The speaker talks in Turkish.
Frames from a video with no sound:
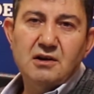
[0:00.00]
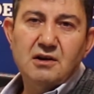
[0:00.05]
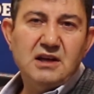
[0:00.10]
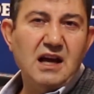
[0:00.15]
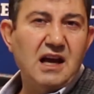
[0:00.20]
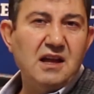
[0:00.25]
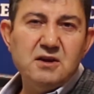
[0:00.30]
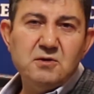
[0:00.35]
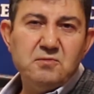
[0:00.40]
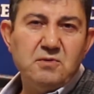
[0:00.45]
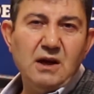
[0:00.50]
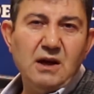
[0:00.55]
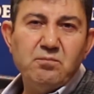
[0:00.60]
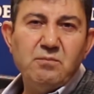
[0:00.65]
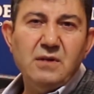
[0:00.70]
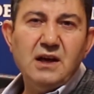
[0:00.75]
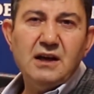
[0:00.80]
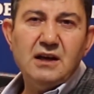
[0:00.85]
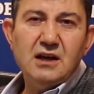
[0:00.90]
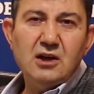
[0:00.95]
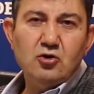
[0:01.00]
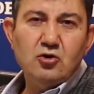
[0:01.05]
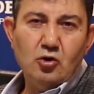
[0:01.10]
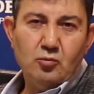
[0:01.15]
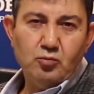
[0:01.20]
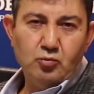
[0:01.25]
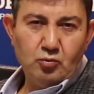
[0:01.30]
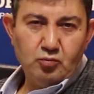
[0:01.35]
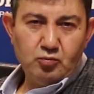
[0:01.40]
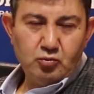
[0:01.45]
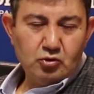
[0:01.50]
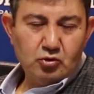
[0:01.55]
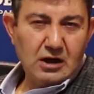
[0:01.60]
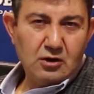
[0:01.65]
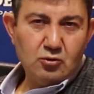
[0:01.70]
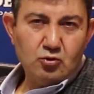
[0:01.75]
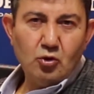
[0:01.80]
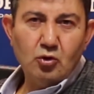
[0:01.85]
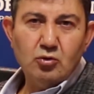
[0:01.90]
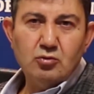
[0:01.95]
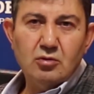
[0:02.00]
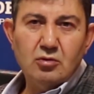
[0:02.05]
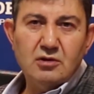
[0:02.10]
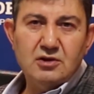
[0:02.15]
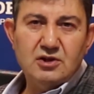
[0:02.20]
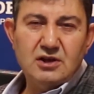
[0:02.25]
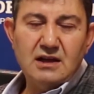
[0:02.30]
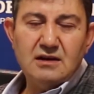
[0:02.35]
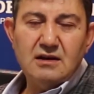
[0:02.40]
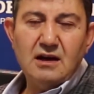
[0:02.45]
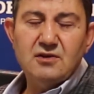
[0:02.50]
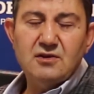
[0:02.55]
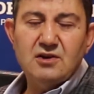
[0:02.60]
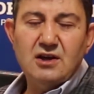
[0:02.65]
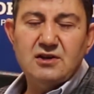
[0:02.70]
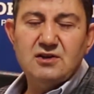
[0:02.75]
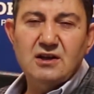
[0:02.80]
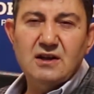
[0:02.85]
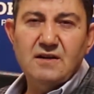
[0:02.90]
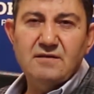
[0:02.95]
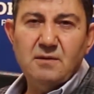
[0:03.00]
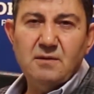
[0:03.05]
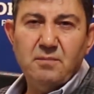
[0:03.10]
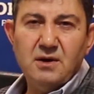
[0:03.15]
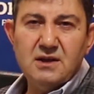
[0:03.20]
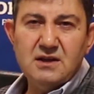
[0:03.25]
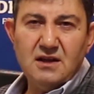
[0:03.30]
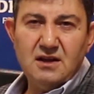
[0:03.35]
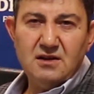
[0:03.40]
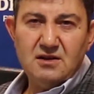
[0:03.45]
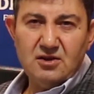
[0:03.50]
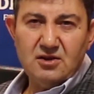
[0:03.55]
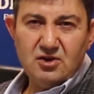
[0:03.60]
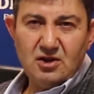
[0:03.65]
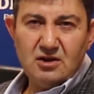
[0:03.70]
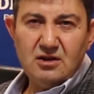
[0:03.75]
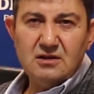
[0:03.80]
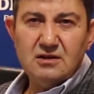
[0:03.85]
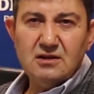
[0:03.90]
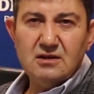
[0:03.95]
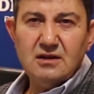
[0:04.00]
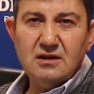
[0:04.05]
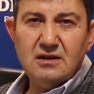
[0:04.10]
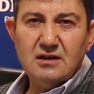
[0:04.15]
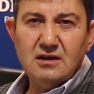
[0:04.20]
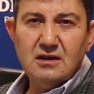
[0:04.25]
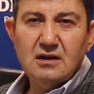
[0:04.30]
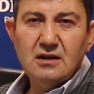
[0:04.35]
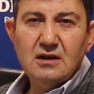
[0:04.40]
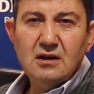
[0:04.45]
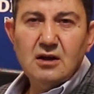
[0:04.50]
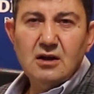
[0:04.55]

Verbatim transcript: Kendi hiçbir şey yapmaya gerek yok. Bunların son işte geçen hafta pazartesi açıkladıkları